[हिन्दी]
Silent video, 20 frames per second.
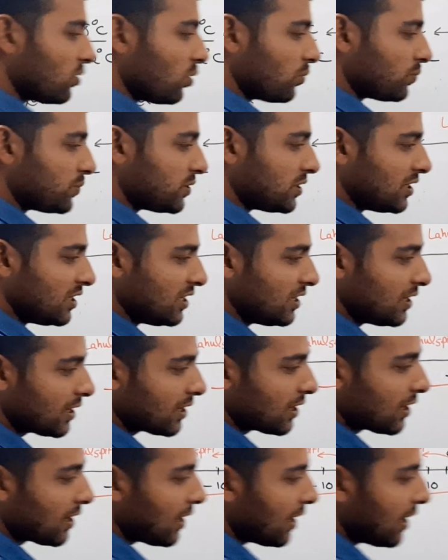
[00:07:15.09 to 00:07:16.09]
ऑफ
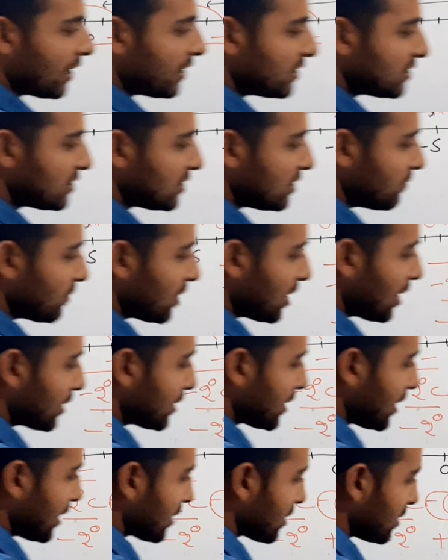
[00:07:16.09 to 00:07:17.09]
श्रीनगर एंड शिमला
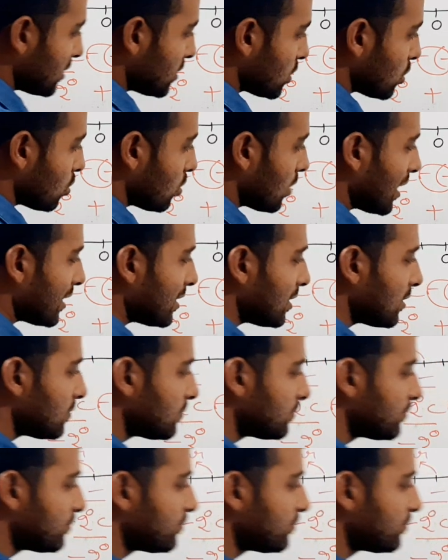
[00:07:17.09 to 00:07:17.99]
टेकन टुगेदर